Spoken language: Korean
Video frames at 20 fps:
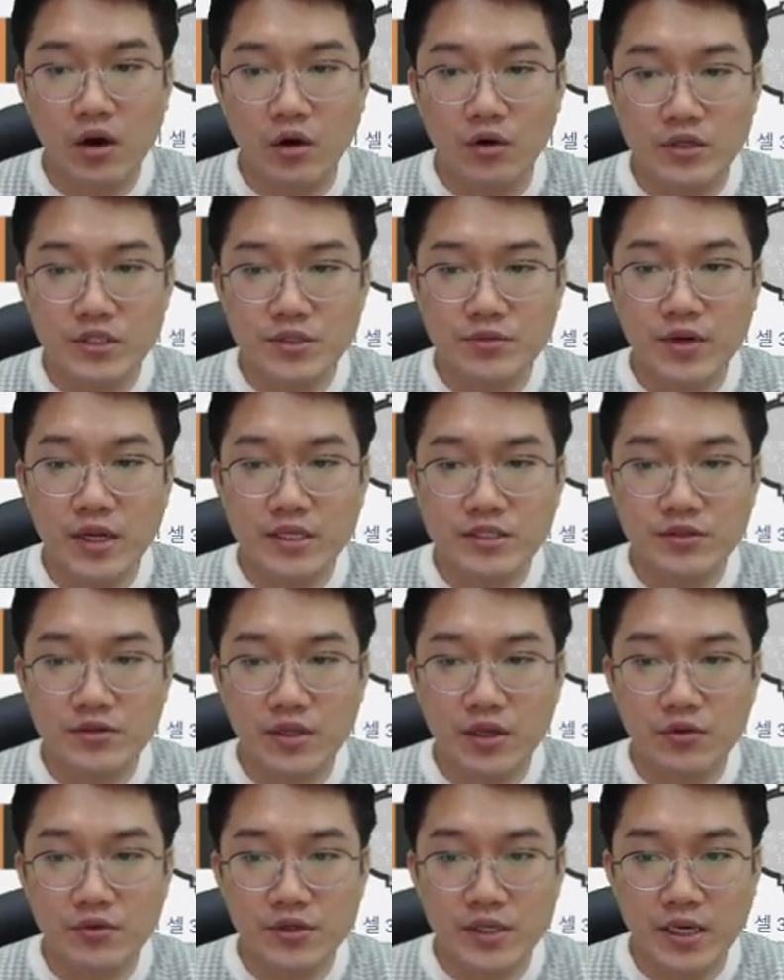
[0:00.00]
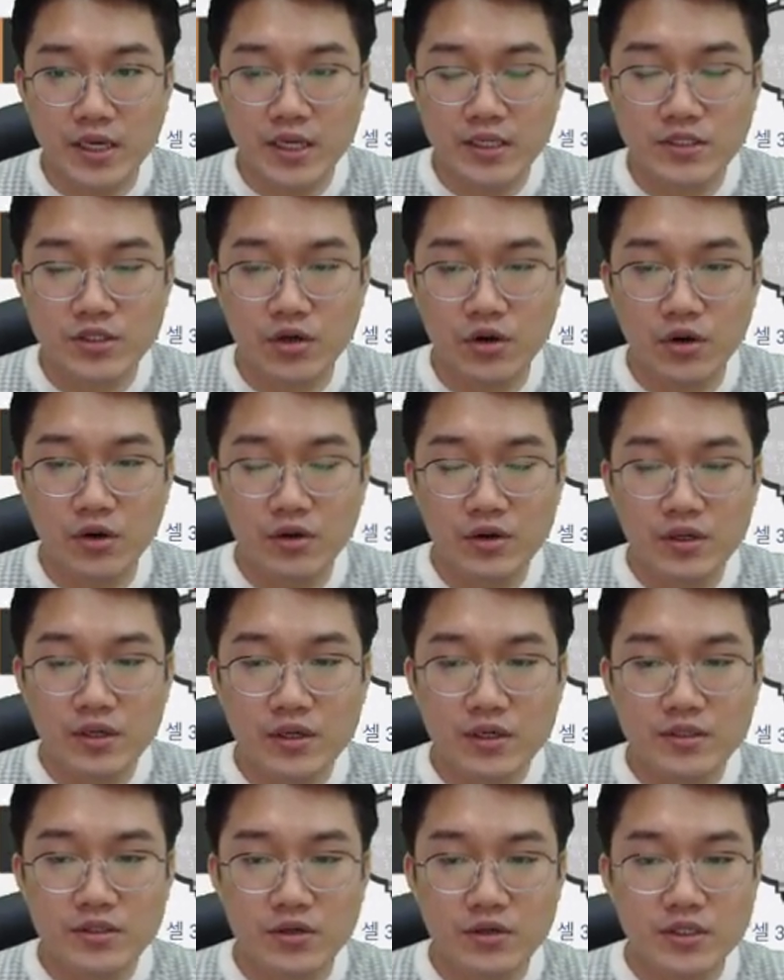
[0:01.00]
어, 시뮬레이션이라고 얘기하죠
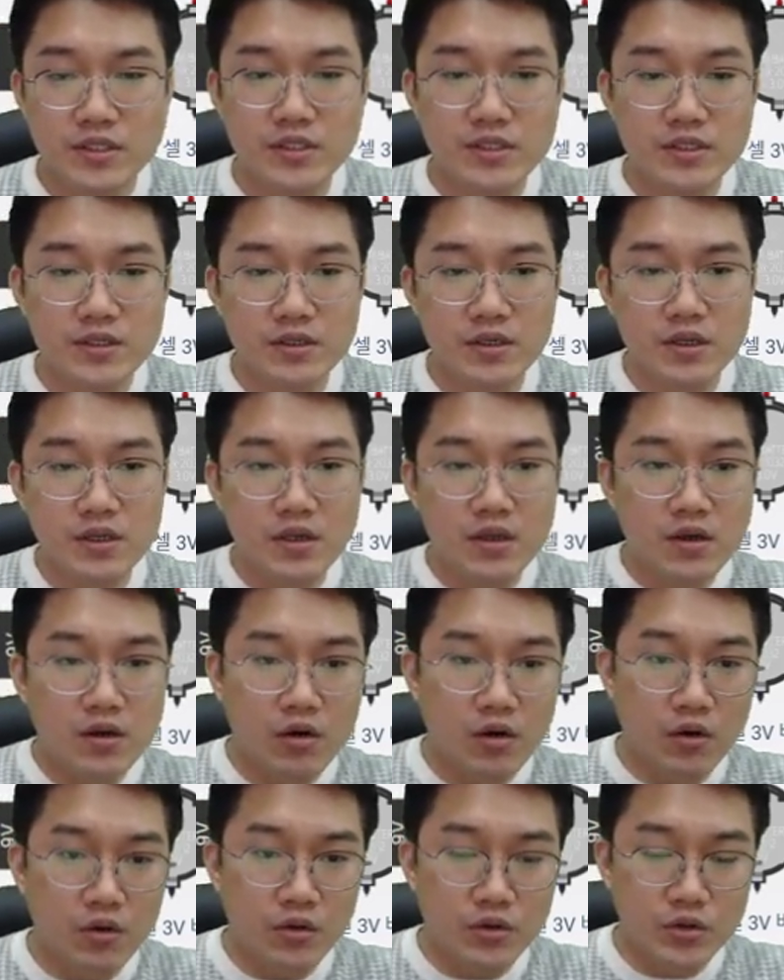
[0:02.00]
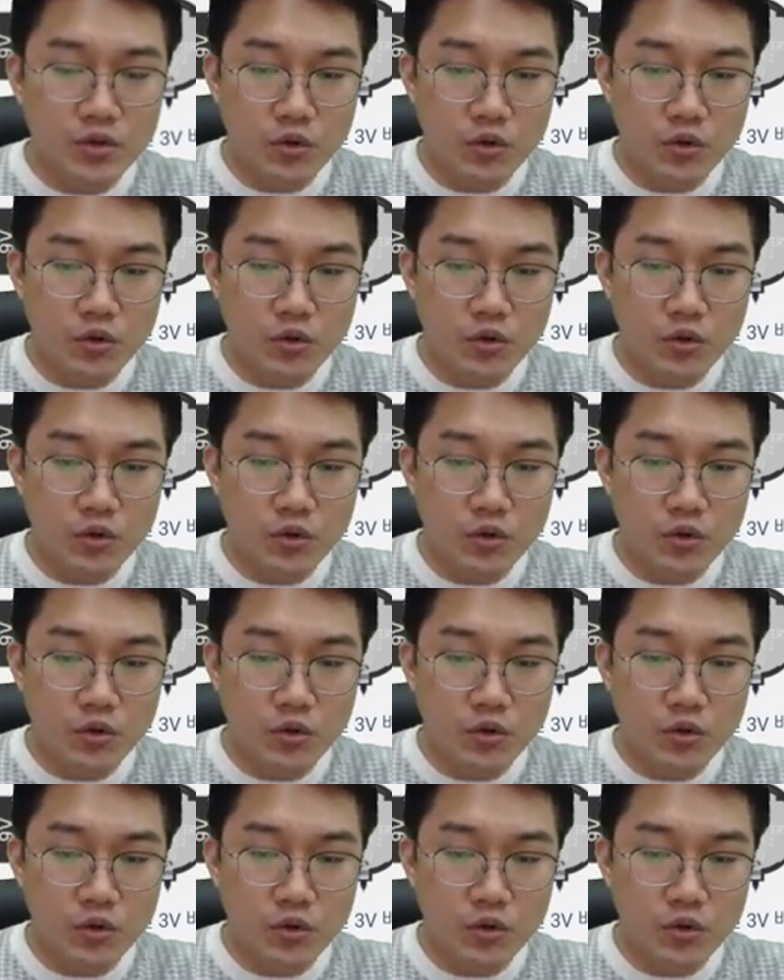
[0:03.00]
그래서 그 어,